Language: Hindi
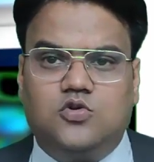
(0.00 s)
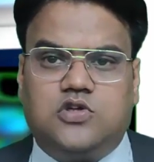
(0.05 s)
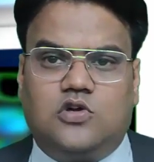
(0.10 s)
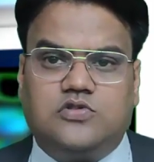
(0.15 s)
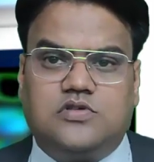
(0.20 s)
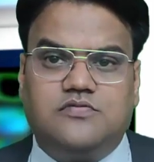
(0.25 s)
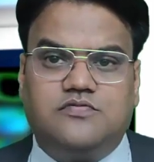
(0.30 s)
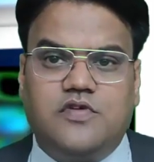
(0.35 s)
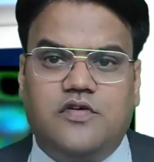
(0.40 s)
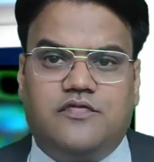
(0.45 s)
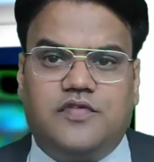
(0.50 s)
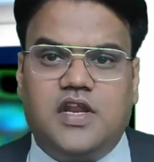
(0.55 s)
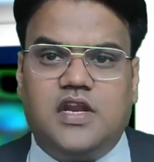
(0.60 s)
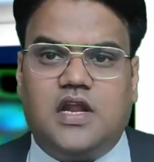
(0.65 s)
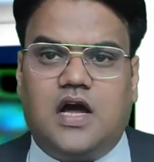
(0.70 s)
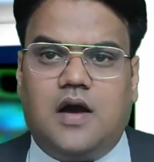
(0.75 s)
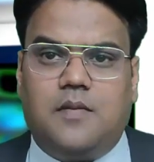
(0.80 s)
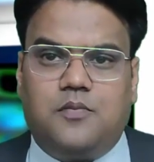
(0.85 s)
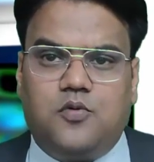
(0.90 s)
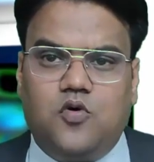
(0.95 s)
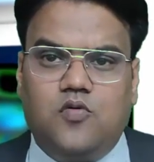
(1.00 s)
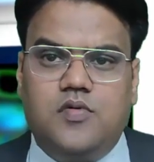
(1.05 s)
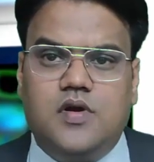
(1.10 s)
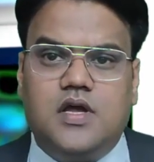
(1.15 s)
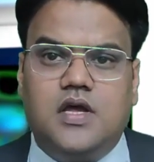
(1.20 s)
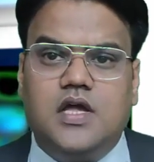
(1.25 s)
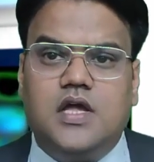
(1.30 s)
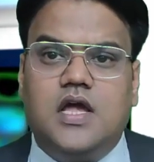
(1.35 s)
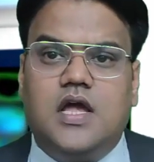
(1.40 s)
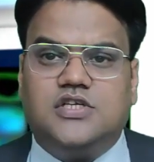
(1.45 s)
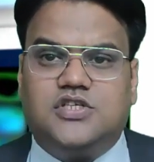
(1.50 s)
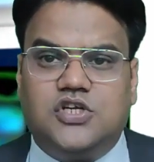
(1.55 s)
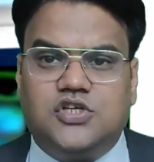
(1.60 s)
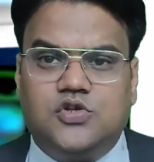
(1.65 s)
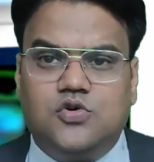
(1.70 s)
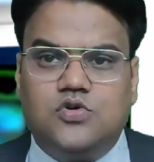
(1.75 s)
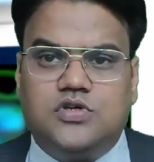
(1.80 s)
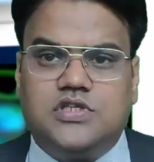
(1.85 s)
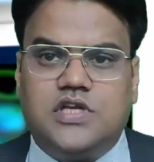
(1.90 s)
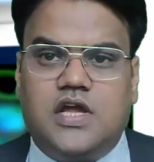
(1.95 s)
2015 अप्रूव्ड
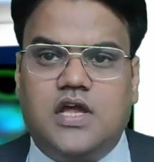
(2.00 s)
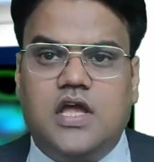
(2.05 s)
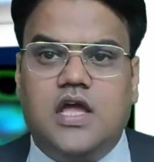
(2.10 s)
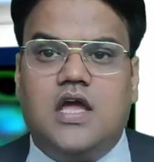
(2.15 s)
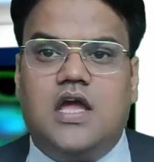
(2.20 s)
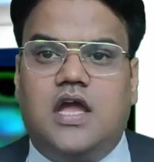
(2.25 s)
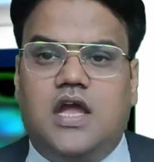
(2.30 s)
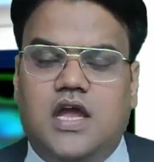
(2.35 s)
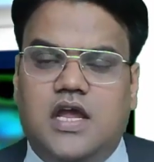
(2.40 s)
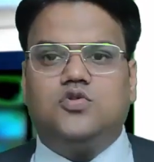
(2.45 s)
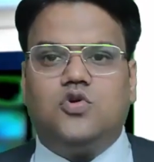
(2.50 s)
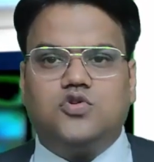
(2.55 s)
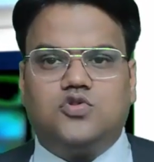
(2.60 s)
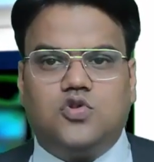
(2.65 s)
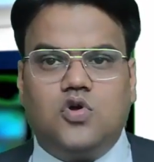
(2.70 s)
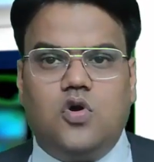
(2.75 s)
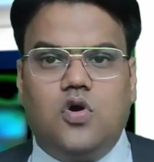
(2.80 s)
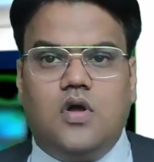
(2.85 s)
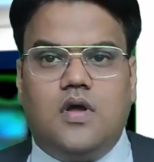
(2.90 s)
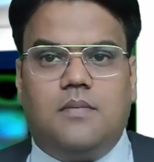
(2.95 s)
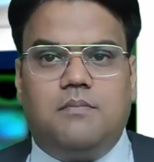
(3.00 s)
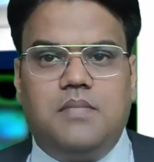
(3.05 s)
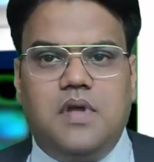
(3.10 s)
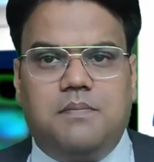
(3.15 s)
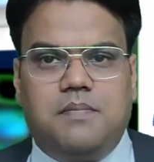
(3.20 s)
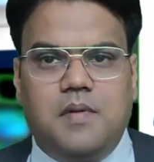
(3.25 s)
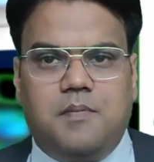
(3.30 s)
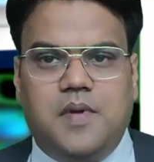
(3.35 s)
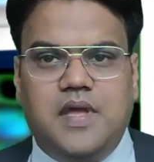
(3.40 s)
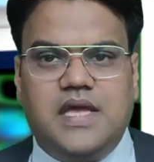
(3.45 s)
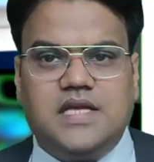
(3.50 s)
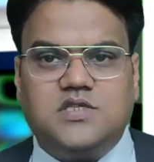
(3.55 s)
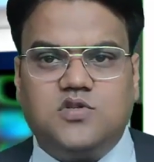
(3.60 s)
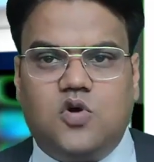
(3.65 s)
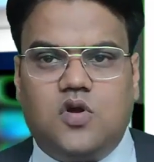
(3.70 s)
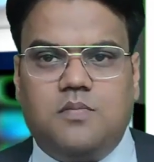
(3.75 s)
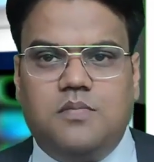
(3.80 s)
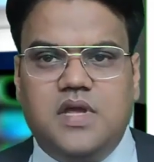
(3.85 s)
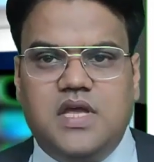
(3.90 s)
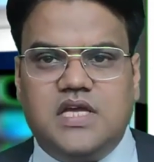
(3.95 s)
इंस्टीट्यूट्स हैं दोस्तों बीपीपीएस
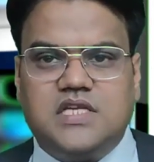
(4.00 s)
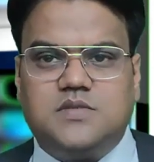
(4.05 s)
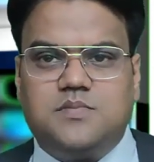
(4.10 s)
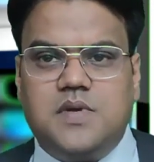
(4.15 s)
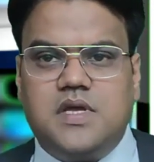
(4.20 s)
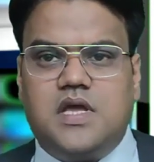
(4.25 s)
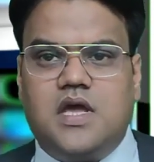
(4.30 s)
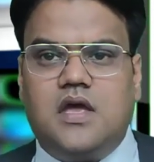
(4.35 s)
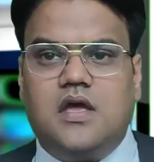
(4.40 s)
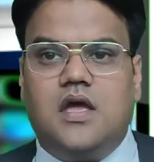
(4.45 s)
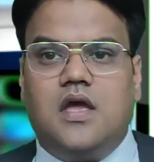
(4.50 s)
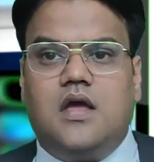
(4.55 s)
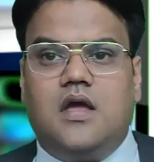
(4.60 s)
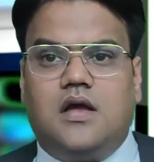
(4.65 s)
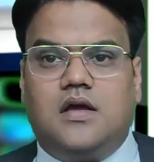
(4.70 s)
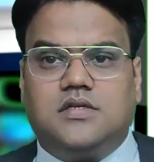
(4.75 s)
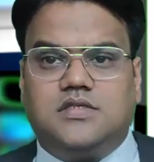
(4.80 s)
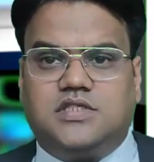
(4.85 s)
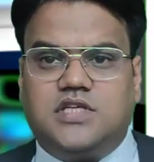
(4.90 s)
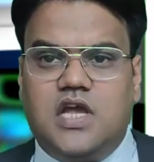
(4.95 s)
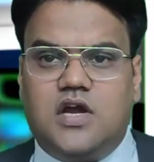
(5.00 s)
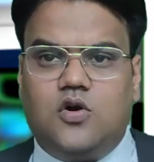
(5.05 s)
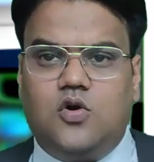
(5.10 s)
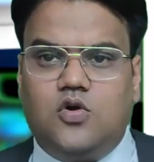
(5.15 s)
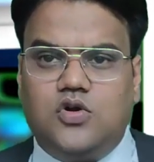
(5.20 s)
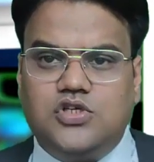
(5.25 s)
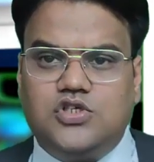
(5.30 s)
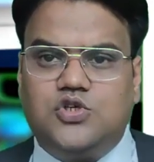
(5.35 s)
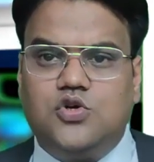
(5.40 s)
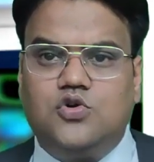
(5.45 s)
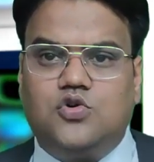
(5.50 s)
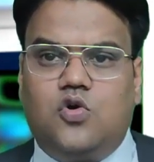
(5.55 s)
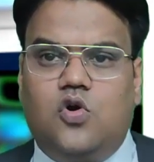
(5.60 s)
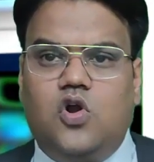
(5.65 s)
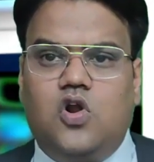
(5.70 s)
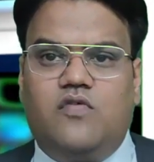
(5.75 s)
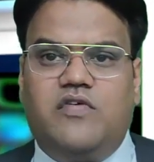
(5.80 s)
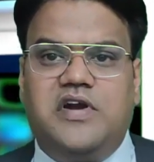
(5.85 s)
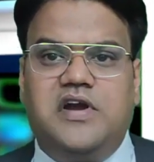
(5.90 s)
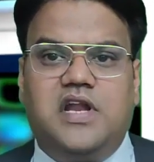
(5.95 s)
और बीएसपी के सैकड़ों इंस्टीट्यूट
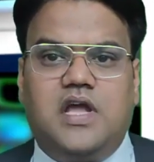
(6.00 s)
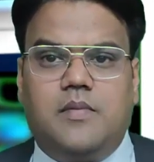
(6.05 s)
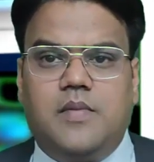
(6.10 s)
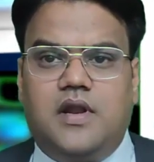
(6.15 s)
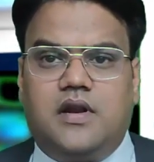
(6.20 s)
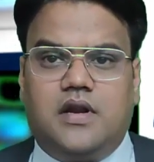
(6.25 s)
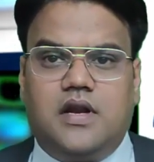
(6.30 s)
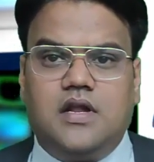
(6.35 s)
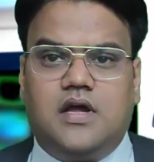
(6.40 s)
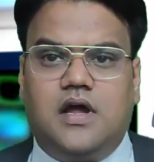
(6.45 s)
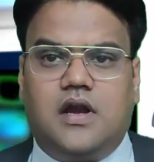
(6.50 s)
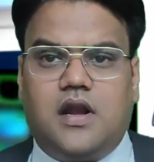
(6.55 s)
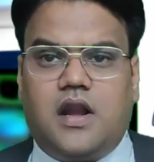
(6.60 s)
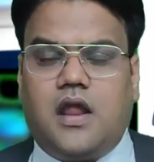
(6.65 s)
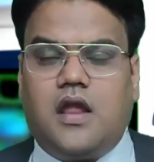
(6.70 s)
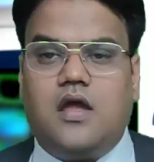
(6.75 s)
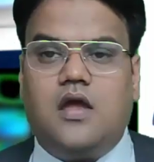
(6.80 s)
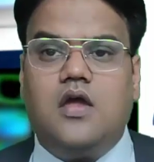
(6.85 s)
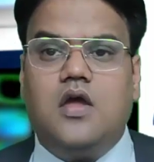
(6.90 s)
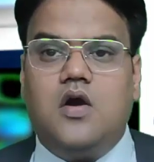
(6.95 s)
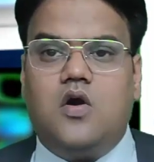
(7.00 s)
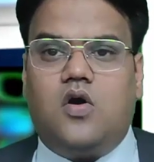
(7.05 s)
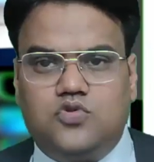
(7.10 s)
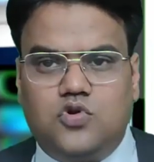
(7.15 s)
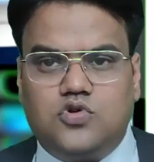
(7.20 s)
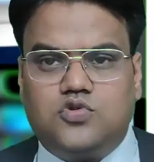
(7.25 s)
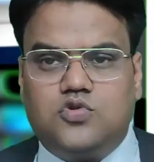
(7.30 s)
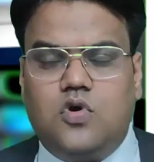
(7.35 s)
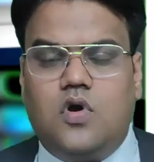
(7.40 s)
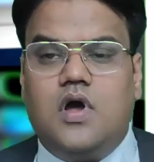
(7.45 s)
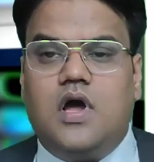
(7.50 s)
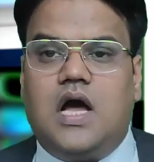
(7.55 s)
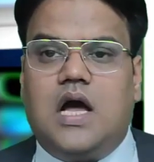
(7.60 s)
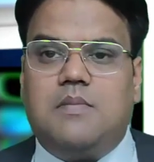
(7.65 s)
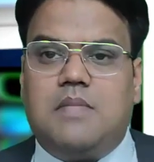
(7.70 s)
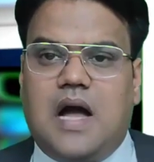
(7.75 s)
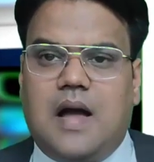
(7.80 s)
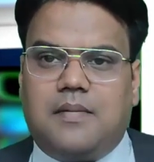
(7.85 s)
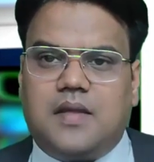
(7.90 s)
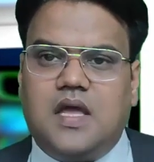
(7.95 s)
ऑल ओवर इंडिया में रन कर रहे हैं और दोस्तों
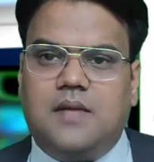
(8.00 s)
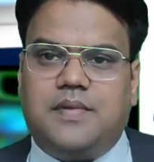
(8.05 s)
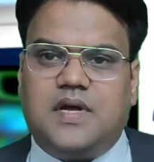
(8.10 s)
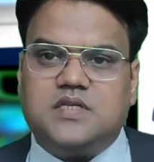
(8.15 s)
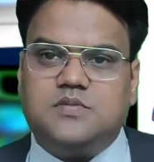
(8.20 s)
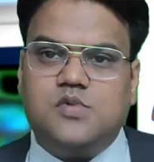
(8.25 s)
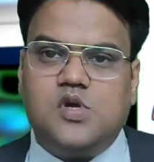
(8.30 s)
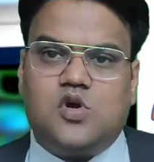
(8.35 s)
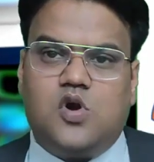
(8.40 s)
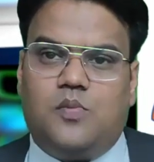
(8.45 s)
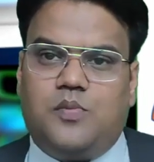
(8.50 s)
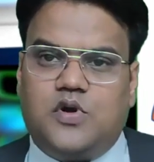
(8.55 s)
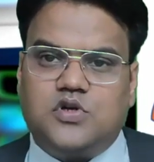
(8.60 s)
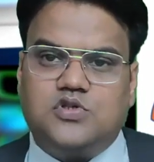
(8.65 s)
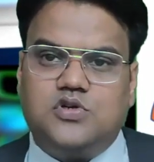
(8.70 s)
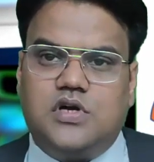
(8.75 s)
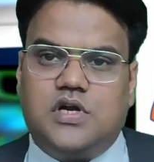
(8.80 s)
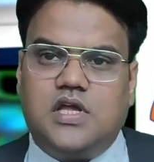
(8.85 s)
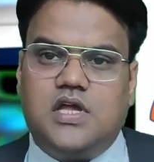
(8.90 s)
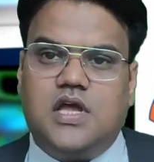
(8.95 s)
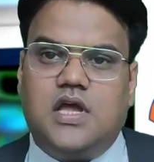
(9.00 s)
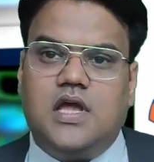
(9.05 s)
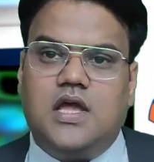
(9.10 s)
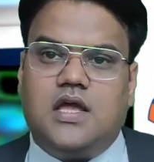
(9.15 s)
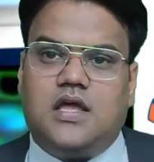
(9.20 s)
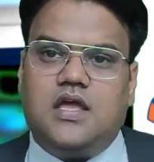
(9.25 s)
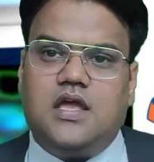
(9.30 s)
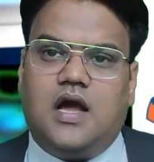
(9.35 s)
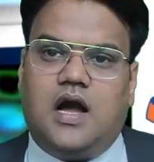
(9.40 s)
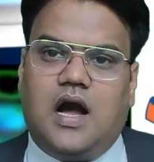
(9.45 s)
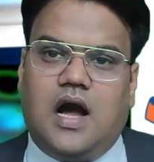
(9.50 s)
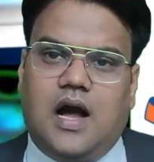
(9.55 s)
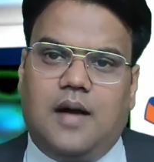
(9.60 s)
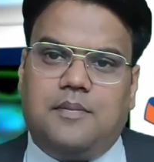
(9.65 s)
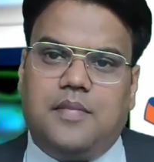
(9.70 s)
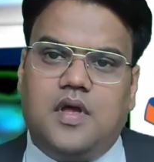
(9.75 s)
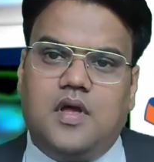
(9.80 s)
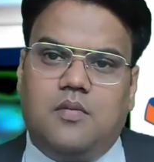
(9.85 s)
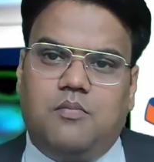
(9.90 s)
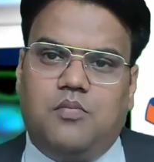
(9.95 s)
अब आपके पास भी एक अपॉर्चुनिटी है कि
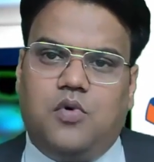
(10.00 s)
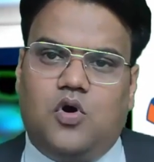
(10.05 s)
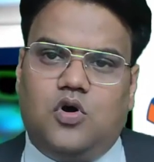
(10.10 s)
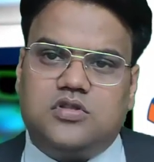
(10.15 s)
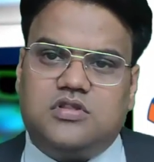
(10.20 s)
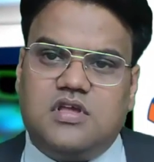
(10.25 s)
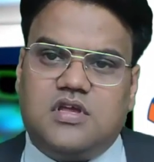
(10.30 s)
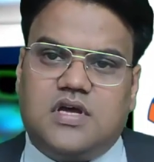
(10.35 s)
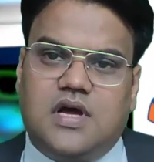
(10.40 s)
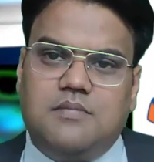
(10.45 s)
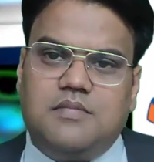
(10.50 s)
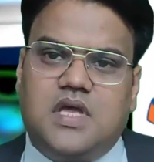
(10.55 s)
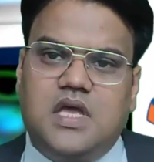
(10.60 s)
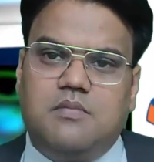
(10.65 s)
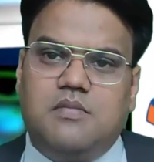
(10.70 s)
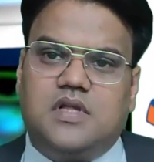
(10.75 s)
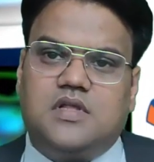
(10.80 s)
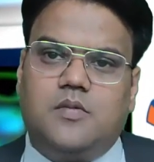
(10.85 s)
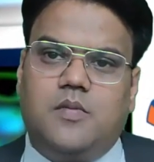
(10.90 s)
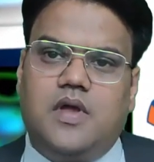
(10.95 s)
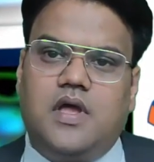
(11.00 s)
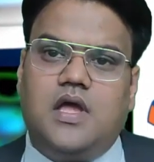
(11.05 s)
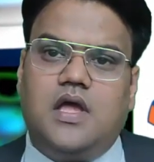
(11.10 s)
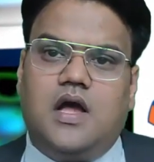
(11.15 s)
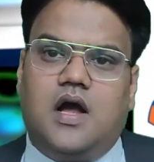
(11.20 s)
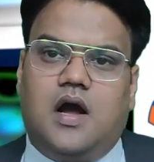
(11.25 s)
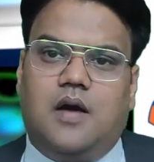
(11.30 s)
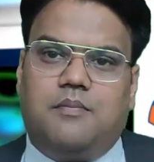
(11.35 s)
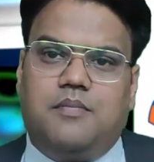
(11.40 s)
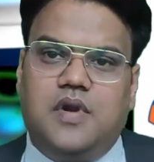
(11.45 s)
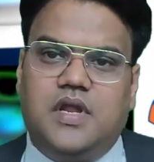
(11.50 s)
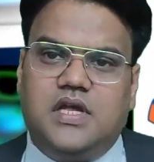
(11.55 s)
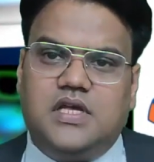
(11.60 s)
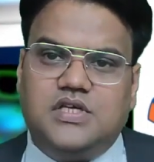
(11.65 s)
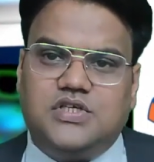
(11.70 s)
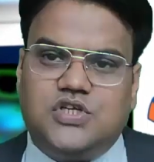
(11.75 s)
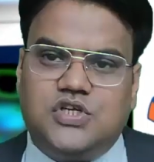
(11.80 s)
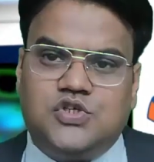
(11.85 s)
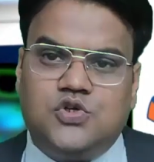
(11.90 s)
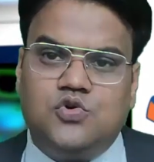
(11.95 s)
आप बहुत ही कम कीमत में अपने
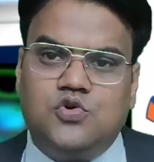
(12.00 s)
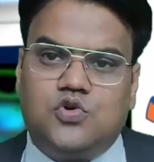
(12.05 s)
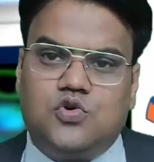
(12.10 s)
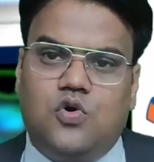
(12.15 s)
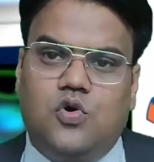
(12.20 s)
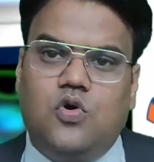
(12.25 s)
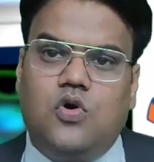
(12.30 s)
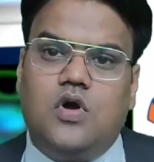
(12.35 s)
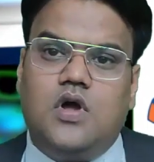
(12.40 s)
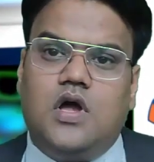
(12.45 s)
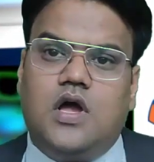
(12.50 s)
इंस्टीट्यूट को